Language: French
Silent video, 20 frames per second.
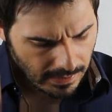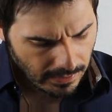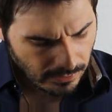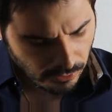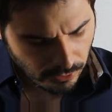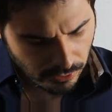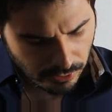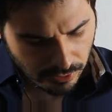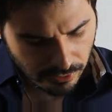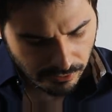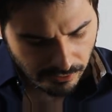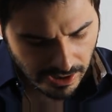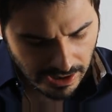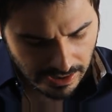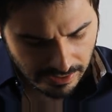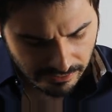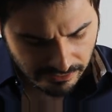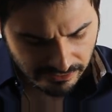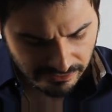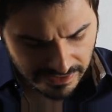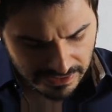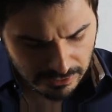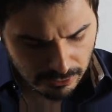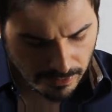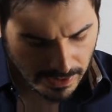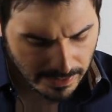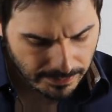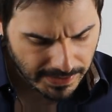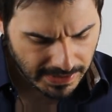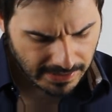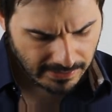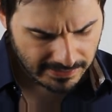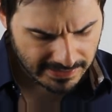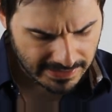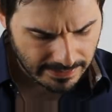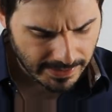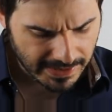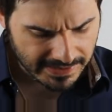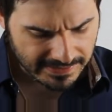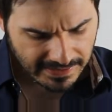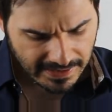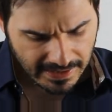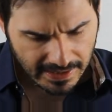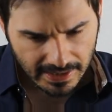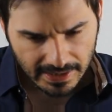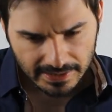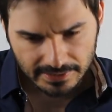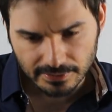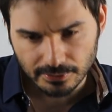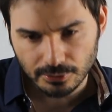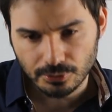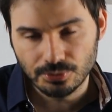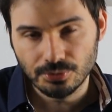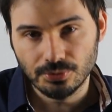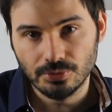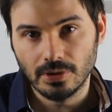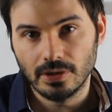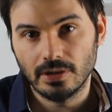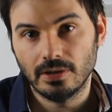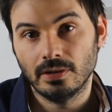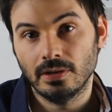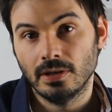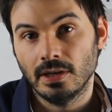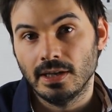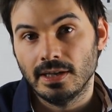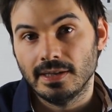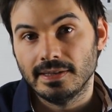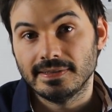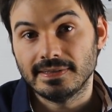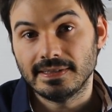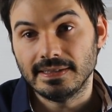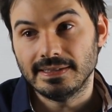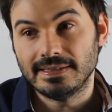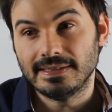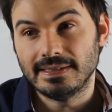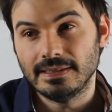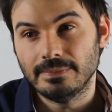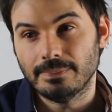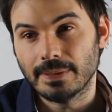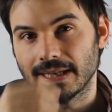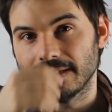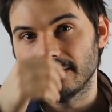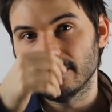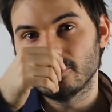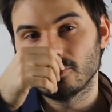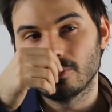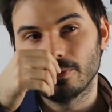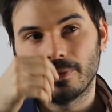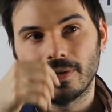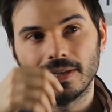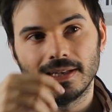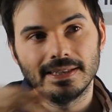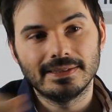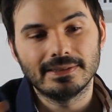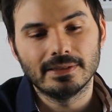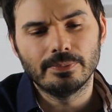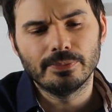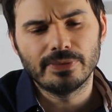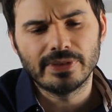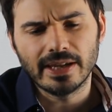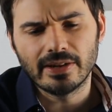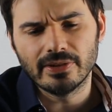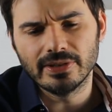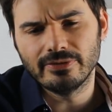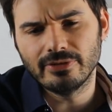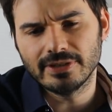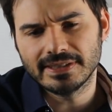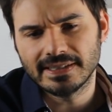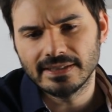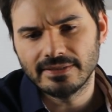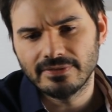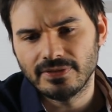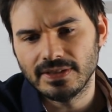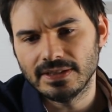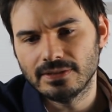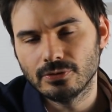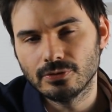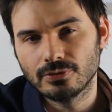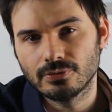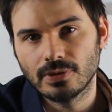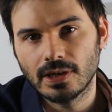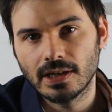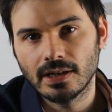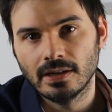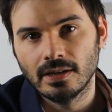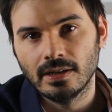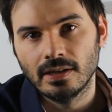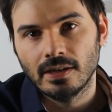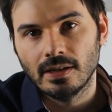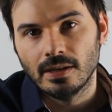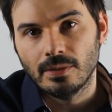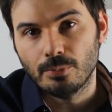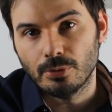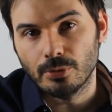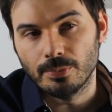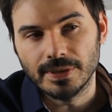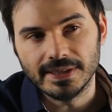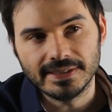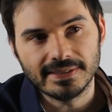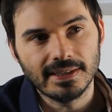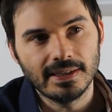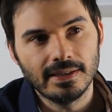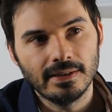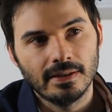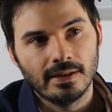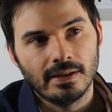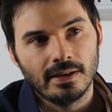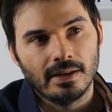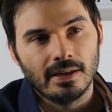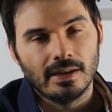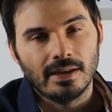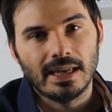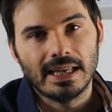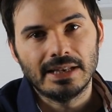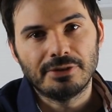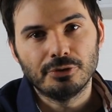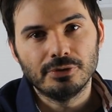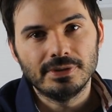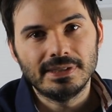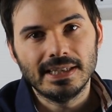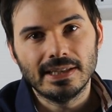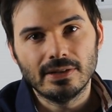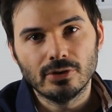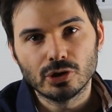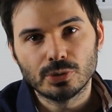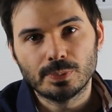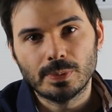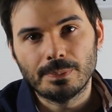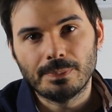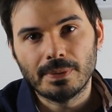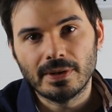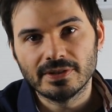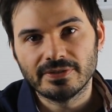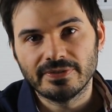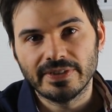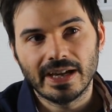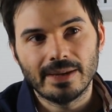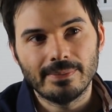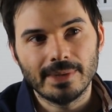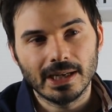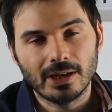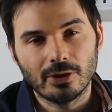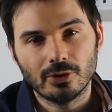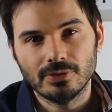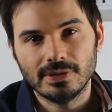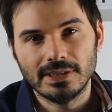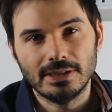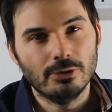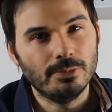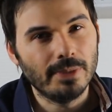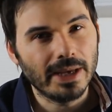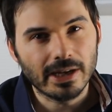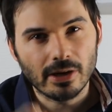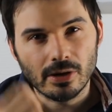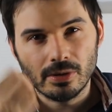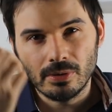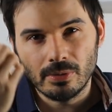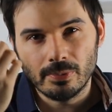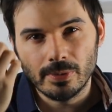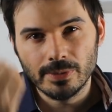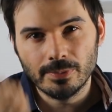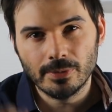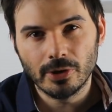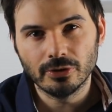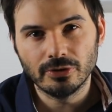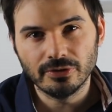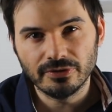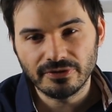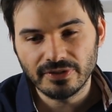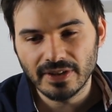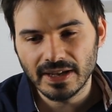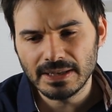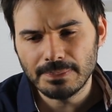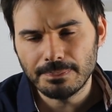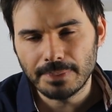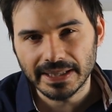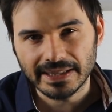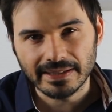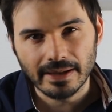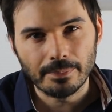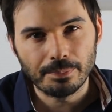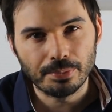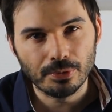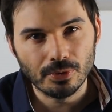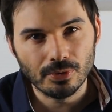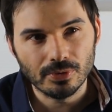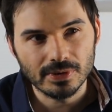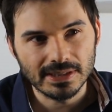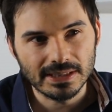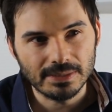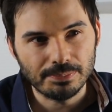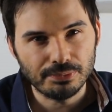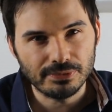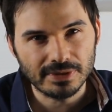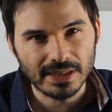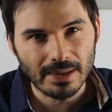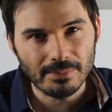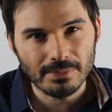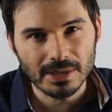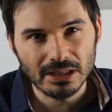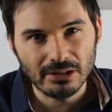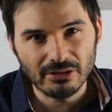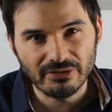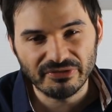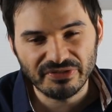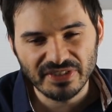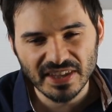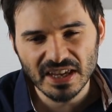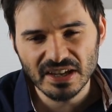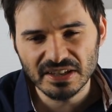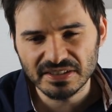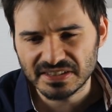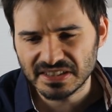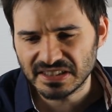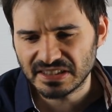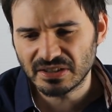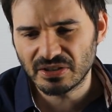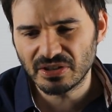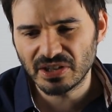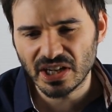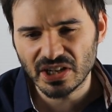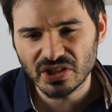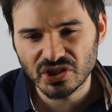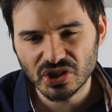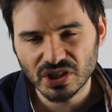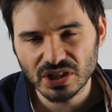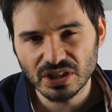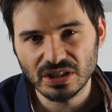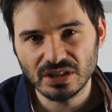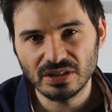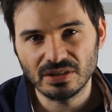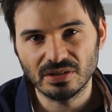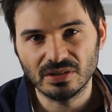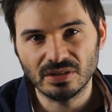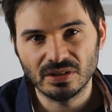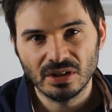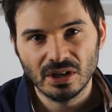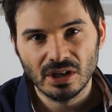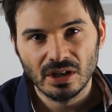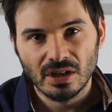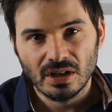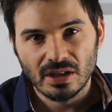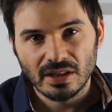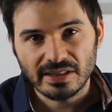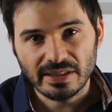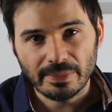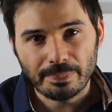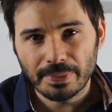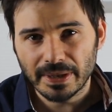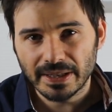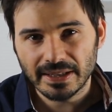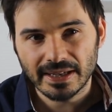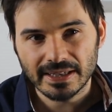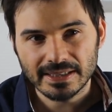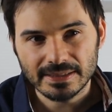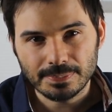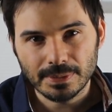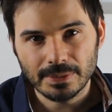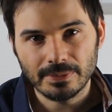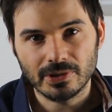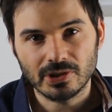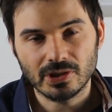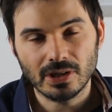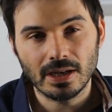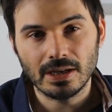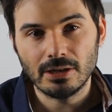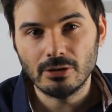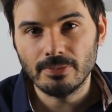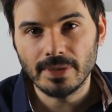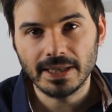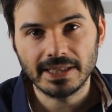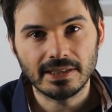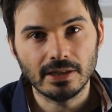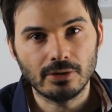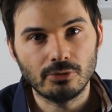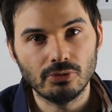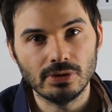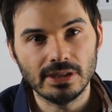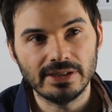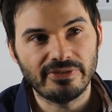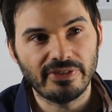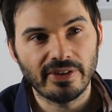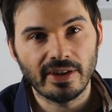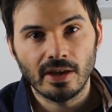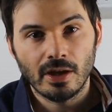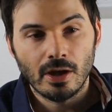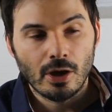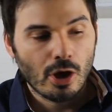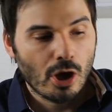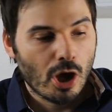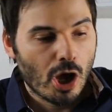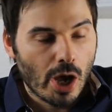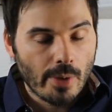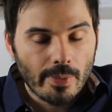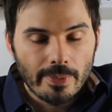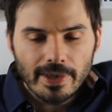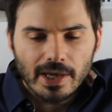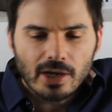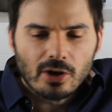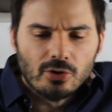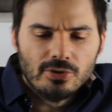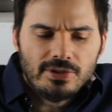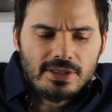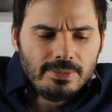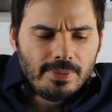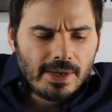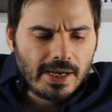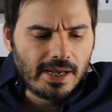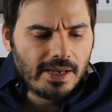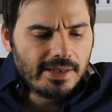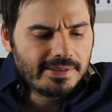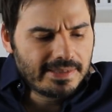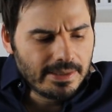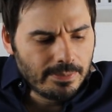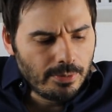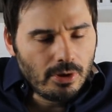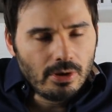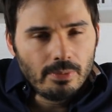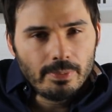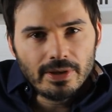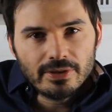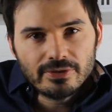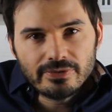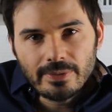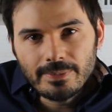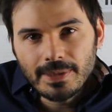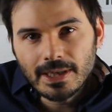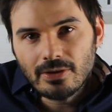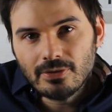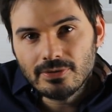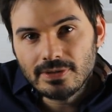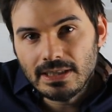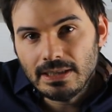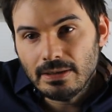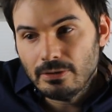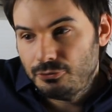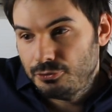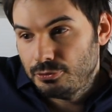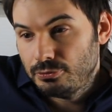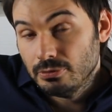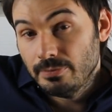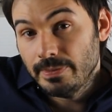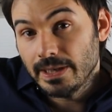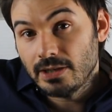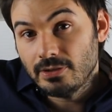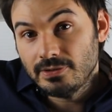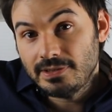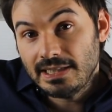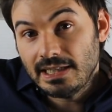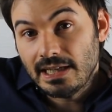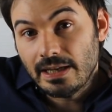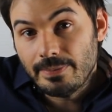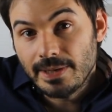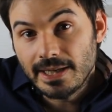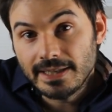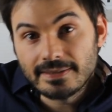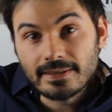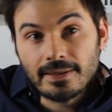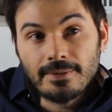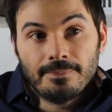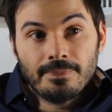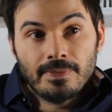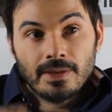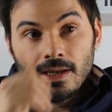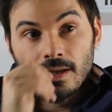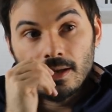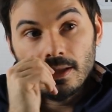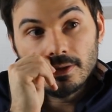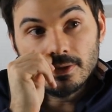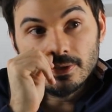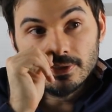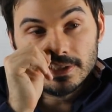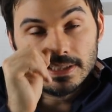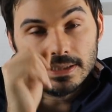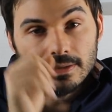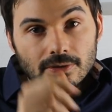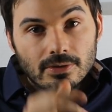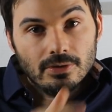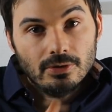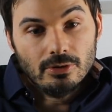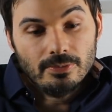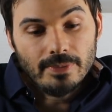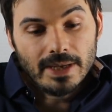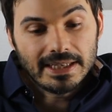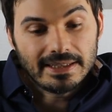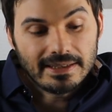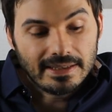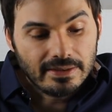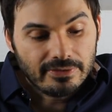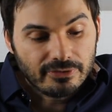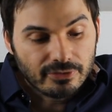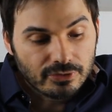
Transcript: Donc euh, voilà, faites le mec bien dans ses baskets, cool. Euh, si, si, par exemple, je te prends un exemple, tu as rendez-vous avec cette fille ce soir pour baiser, elle te dit ah non je peux pas on se verra mercredi. Le mec en, mode mort de faim il pète un plomb il dit putain mais non viens t'étais engagé euh, t'as pas de respect machin et le mec qui est cool il fait ah bah mercredi bah c'est bon bah on se voit mercredi et du coup le mercredi il la baise tandis que le mec est